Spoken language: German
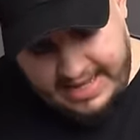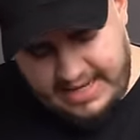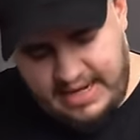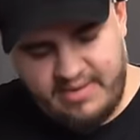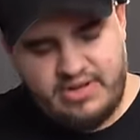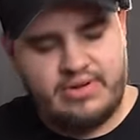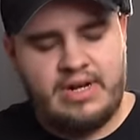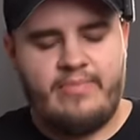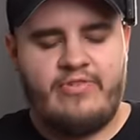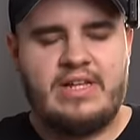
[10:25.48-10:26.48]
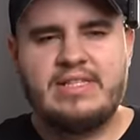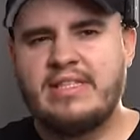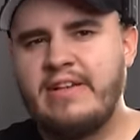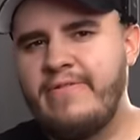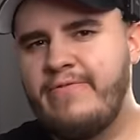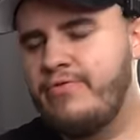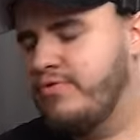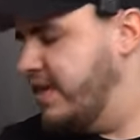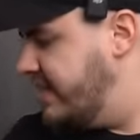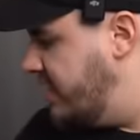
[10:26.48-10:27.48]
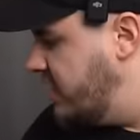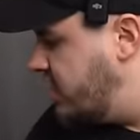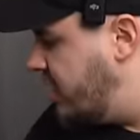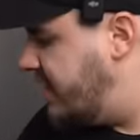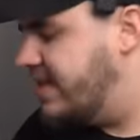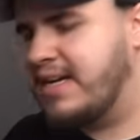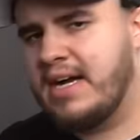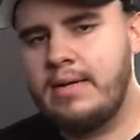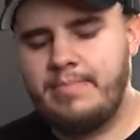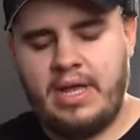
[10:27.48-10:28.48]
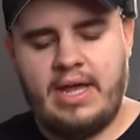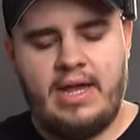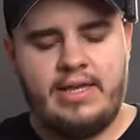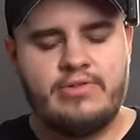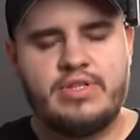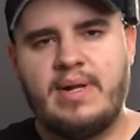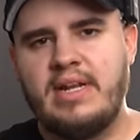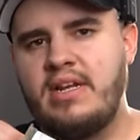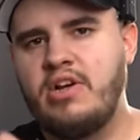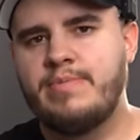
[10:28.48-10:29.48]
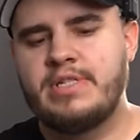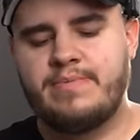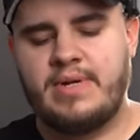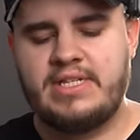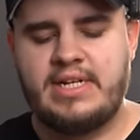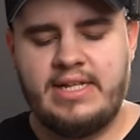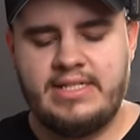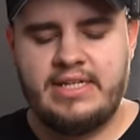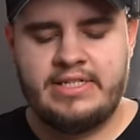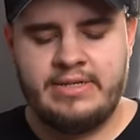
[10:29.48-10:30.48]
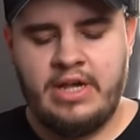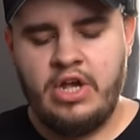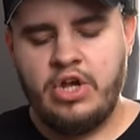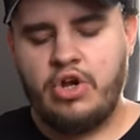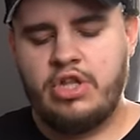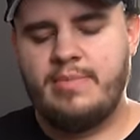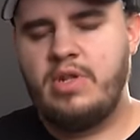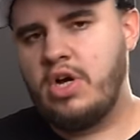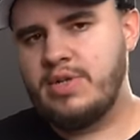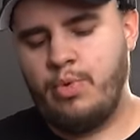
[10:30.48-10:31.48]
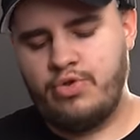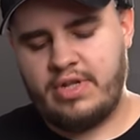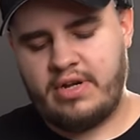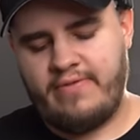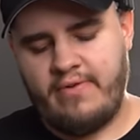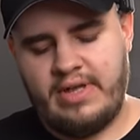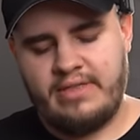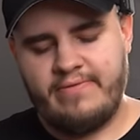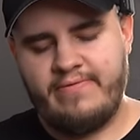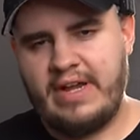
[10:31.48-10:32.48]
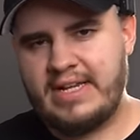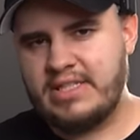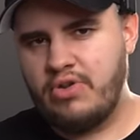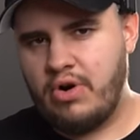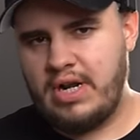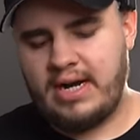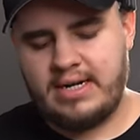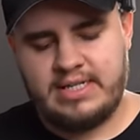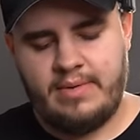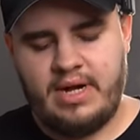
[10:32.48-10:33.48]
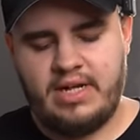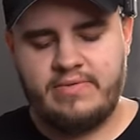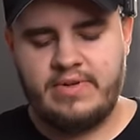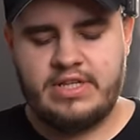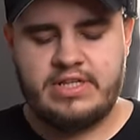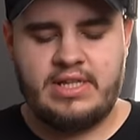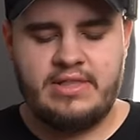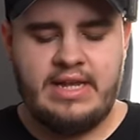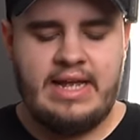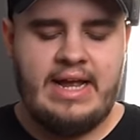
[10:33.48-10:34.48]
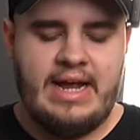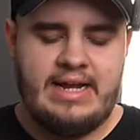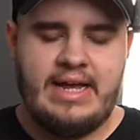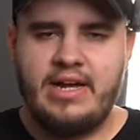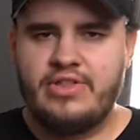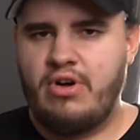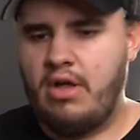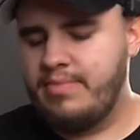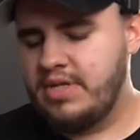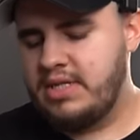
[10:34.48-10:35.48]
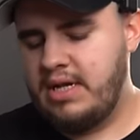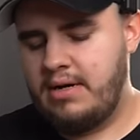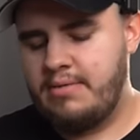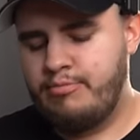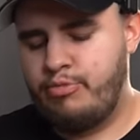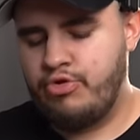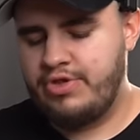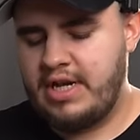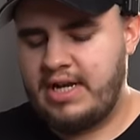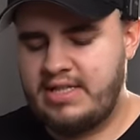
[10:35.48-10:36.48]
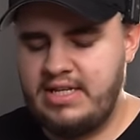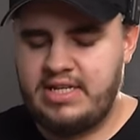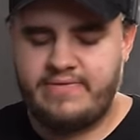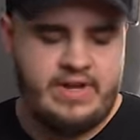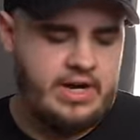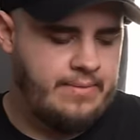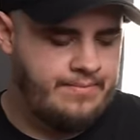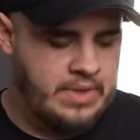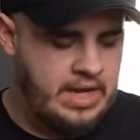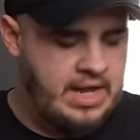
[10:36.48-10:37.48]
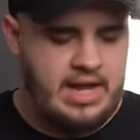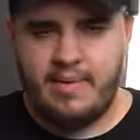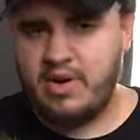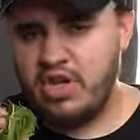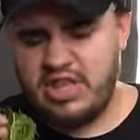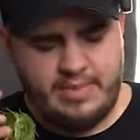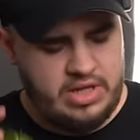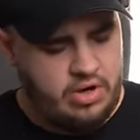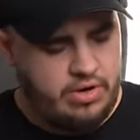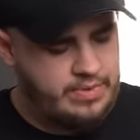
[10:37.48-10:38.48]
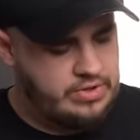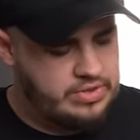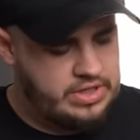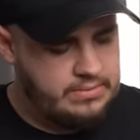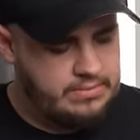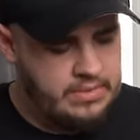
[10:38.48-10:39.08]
Dann habe ich noch eine Pflanze für den schattigeren Bereich und zwar Liliopsis brasilensis. Könnte man auch als Bodendecker verwenden, wächst noch langsamer, also wird das dann länger dauern, bis der Bodendecker dicht wäre. Aber könnte man auch benutzen.